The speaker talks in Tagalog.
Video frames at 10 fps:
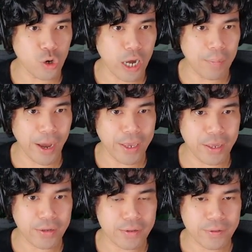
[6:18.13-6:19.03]
yung kamay.
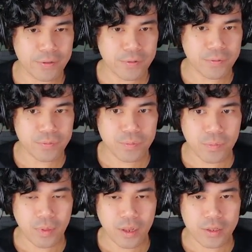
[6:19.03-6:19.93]

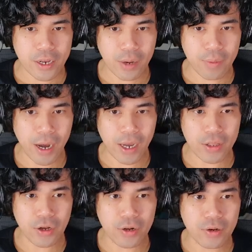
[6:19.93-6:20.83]
Tara mga
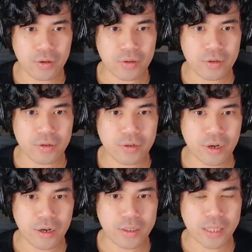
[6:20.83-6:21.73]
idol.
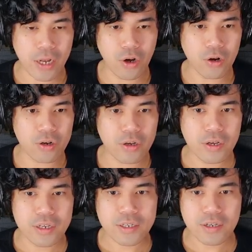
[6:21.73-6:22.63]
Ang tanong,
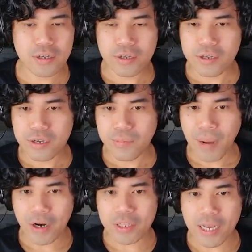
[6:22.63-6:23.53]

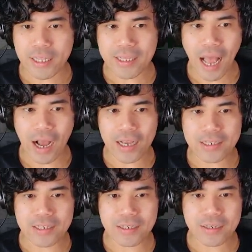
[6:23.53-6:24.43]
paano tayo
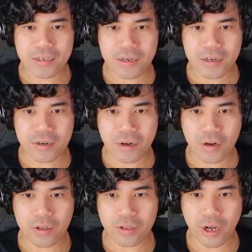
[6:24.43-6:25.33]
tatakas?
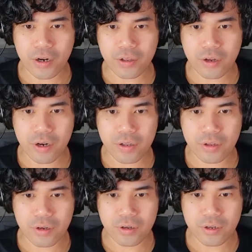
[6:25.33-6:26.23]
Ano to, ano to, ano
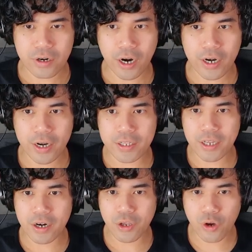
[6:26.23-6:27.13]
to? Card
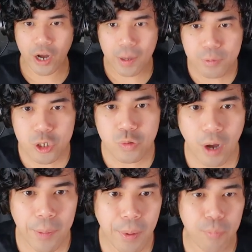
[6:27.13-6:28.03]
reader, you have to
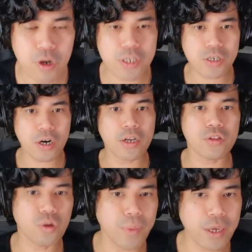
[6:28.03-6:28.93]
swipe a police card
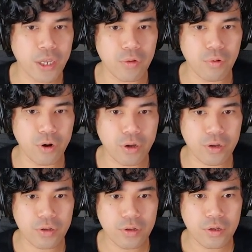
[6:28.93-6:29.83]
to make it work.
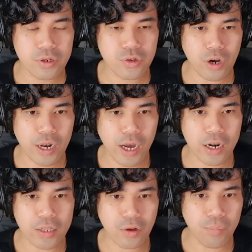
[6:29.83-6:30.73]
So kailangan
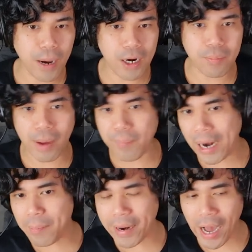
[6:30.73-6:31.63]
natin, oh, parang,
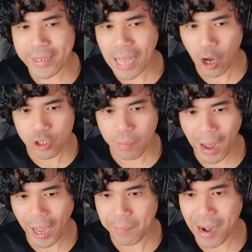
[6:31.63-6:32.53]
parang may nakita ko
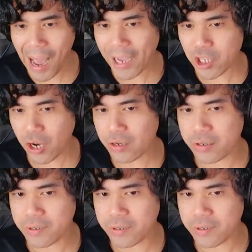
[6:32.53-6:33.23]
dumaan mga idol.